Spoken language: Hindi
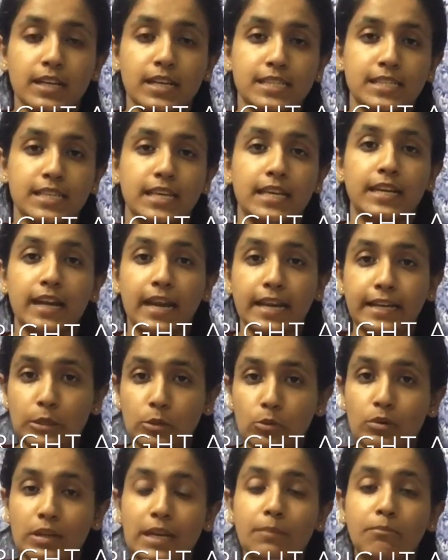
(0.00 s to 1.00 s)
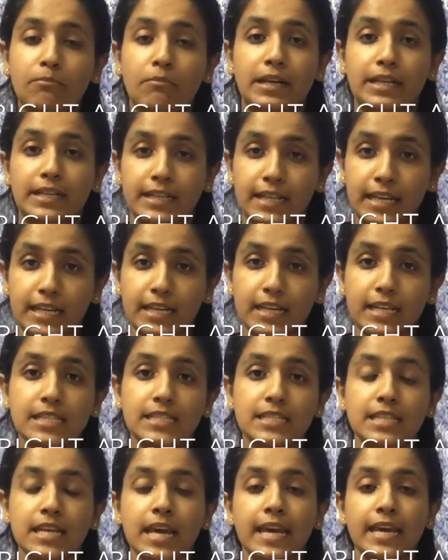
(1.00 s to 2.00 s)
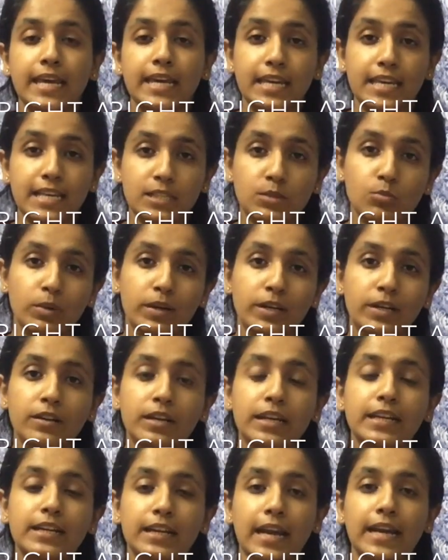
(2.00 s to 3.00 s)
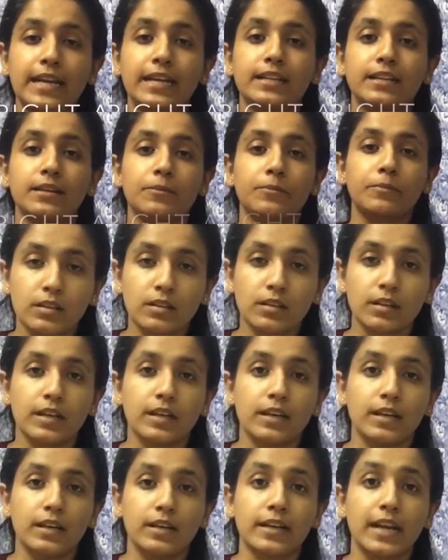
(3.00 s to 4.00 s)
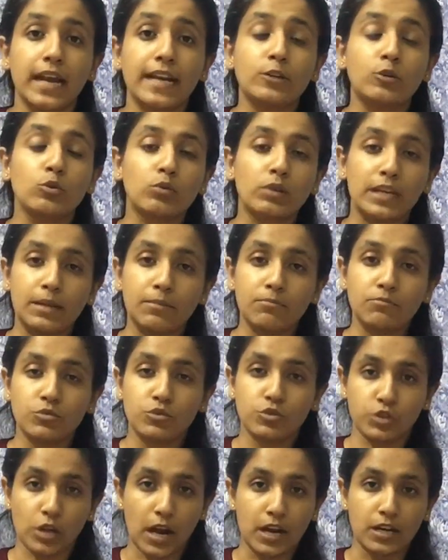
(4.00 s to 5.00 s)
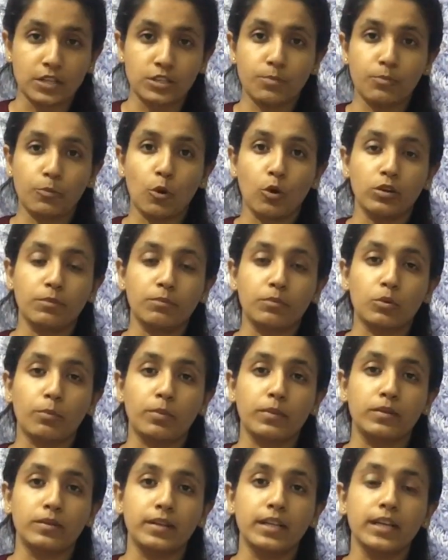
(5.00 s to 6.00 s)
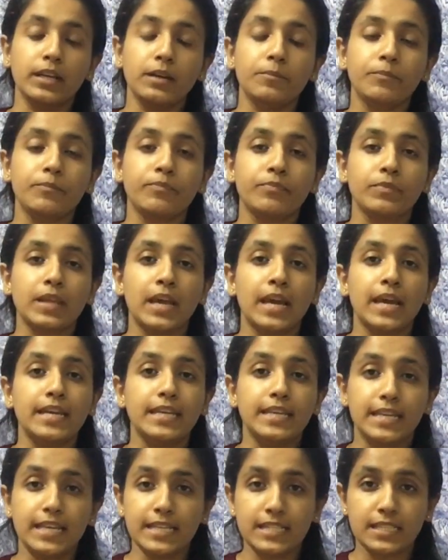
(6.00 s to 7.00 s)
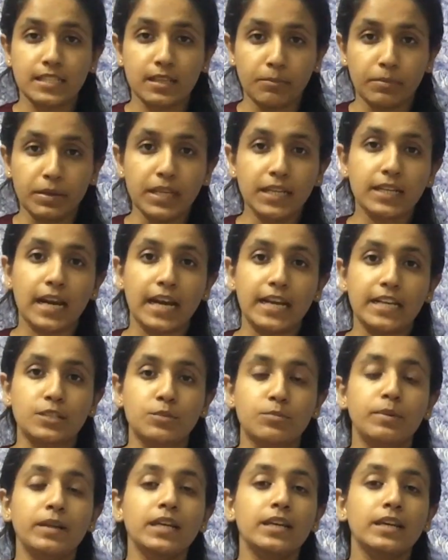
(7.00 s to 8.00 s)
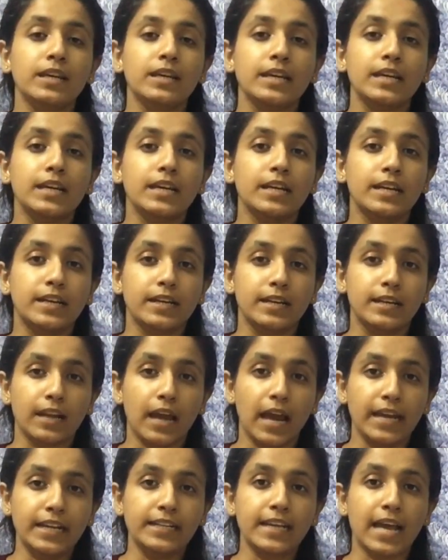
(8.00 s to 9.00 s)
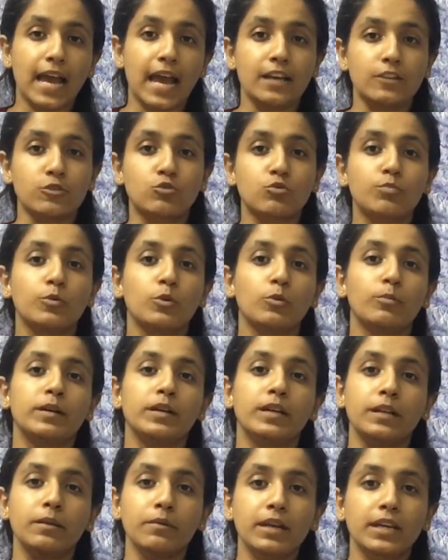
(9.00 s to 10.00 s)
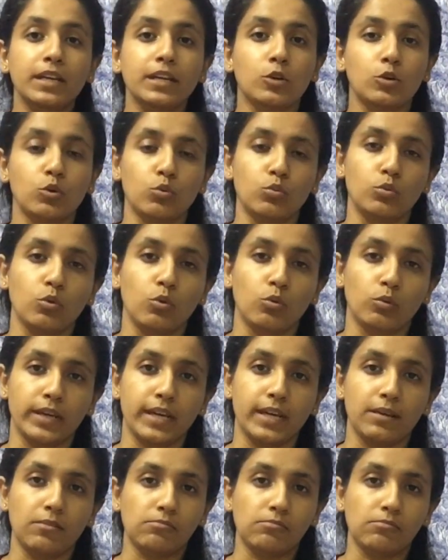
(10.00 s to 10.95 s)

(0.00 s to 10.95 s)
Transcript: से राइट टू क्लेम मेंटेनेंस इजमेंट्री राइट राइट टू क्लेम चार्ज अपॉन अ प्रॉपर्टी ये सभी राइट्स भी राइट एज टू प्रॉपर्टी में इंक्लूड होंगे